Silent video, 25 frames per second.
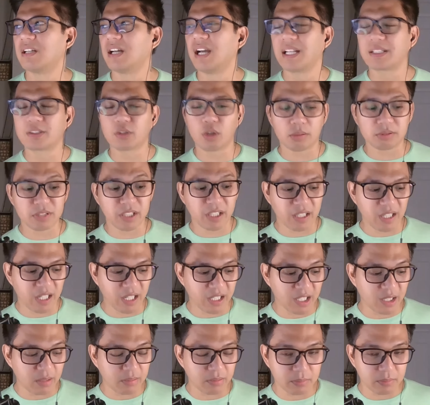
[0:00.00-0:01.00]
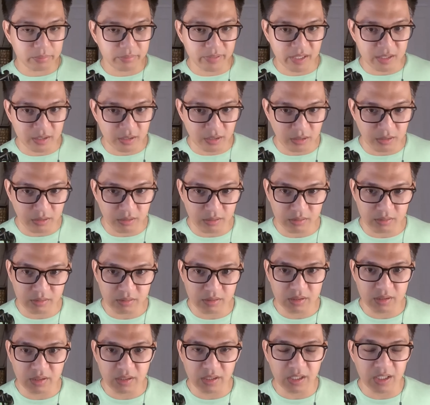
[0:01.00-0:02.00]
Attorney Lenny Robredo,
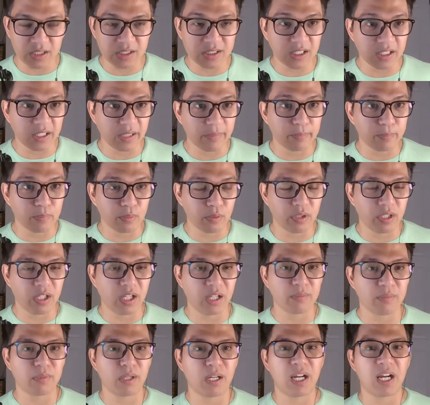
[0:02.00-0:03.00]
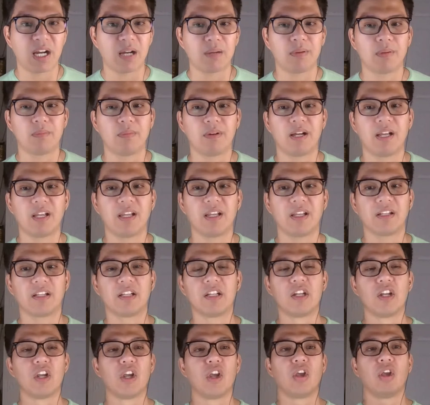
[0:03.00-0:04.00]
isa din po yan, mga kababayan.
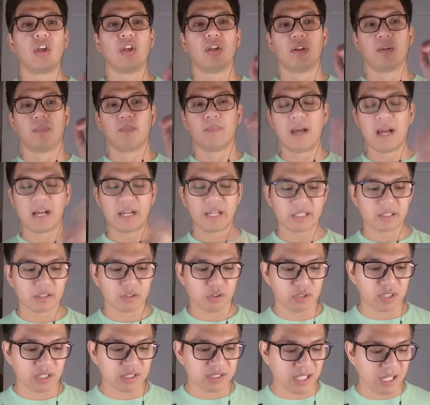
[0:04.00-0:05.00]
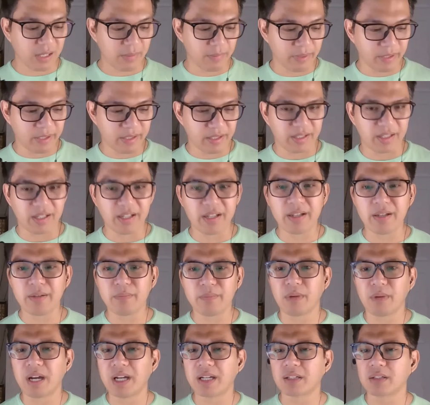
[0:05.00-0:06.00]
Bakit ko nasabi? Eh,
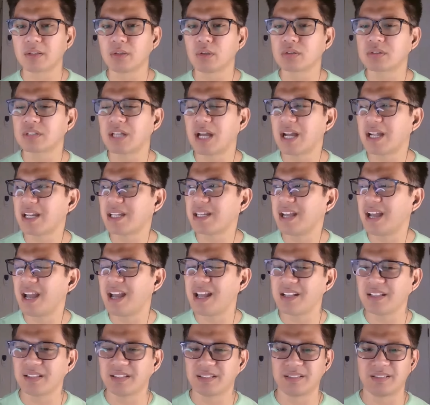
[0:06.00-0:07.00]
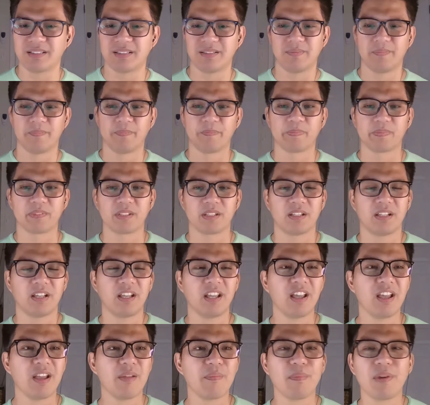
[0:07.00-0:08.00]
Mark, lutang yan.
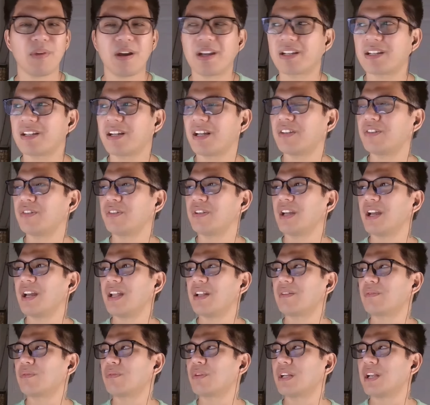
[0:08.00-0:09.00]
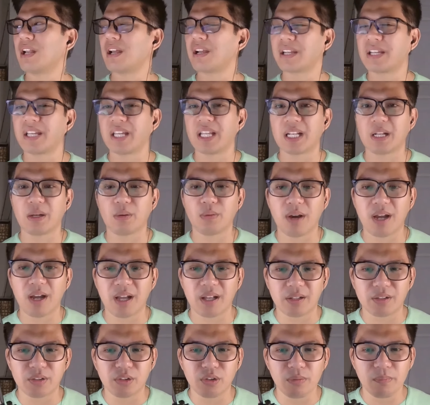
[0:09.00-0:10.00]
Eh, Mark, ano yan? Walang
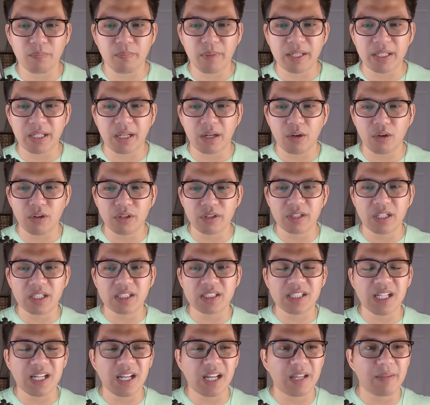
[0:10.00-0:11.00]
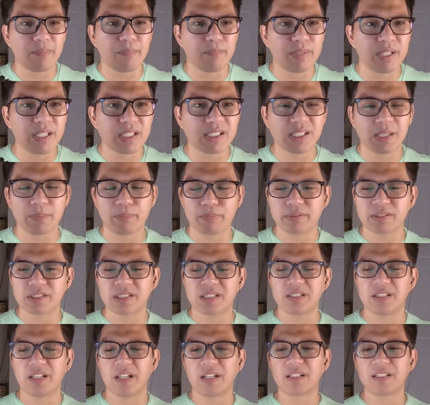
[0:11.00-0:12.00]
ginawa nung panahon na siya ay
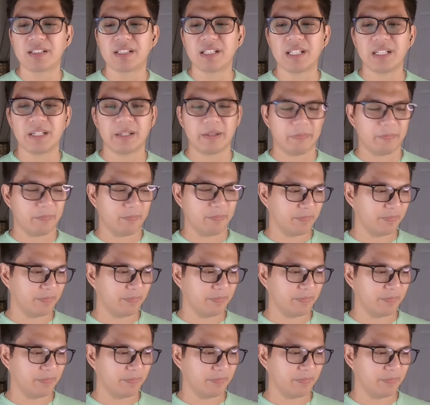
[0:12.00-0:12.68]
vice-presidente.